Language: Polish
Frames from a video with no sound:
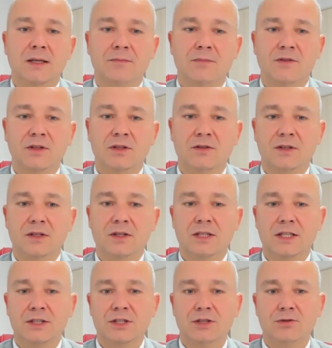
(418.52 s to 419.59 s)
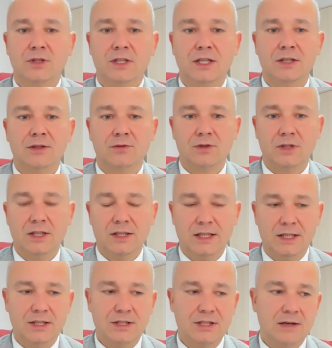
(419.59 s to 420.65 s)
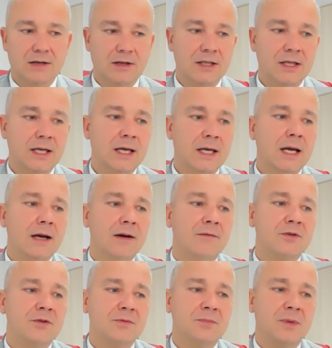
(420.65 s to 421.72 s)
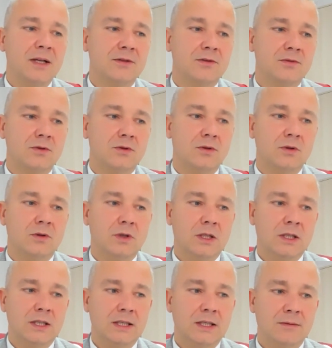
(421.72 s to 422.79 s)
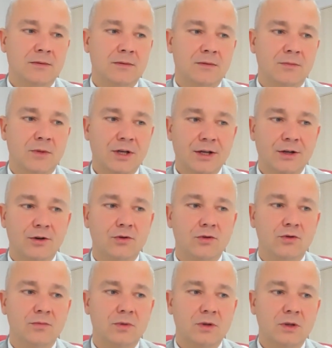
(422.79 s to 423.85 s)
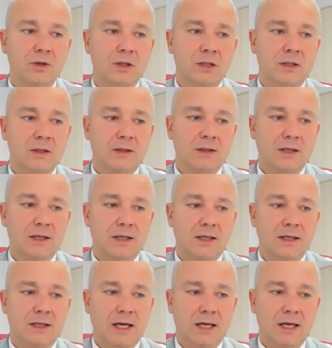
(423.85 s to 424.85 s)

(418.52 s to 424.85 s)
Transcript: powiatowego. Także tutaj, tutaj takich działań w przypadku mojego klubu, E,